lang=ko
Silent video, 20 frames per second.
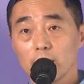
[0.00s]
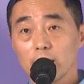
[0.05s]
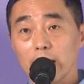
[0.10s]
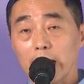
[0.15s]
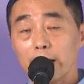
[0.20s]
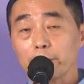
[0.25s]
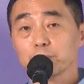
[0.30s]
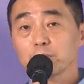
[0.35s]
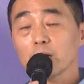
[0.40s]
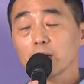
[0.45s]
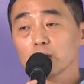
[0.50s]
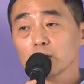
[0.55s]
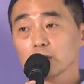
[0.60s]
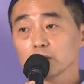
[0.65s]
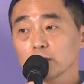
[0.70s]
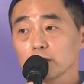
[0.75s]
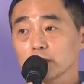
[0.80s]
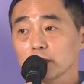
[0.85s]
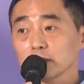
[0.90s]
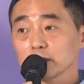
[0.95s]

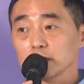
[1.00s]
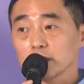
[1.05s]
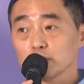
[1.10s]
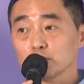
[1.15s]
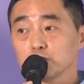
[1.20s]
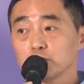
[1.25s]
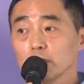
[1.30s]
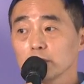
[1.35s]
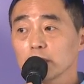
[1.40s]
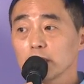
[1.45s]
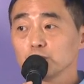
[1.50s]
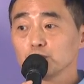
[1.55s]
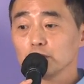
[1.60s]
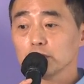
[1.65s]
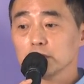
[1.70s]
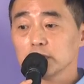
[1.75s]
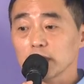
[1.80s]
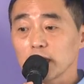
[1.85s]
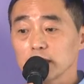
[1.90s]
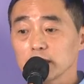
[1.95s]
앞당겨서 이제 구현할 수
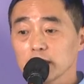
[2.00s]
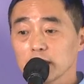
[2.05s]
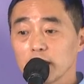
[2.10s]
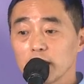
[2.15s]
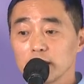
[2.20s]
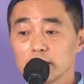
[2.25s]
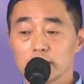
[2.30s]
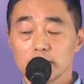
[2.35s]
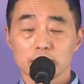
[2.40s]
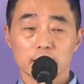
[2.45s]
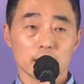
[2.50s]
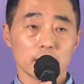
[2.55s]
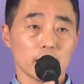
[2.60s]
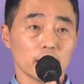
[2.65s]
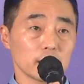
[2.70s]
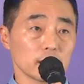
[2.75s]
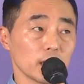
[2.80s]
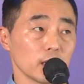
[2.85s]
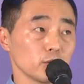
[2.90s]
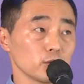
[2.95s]
있지 않을까 이렇게
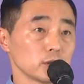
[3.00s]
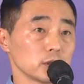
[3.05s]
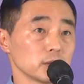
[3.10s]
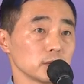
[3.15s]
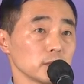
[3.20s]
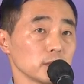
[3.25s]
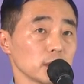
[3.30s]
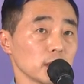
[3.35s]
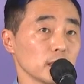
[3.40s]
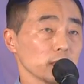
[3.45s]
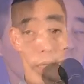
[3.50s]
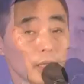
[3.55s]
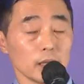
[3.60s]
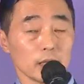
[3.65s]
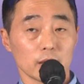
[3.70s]
생각을 하고 있습니다.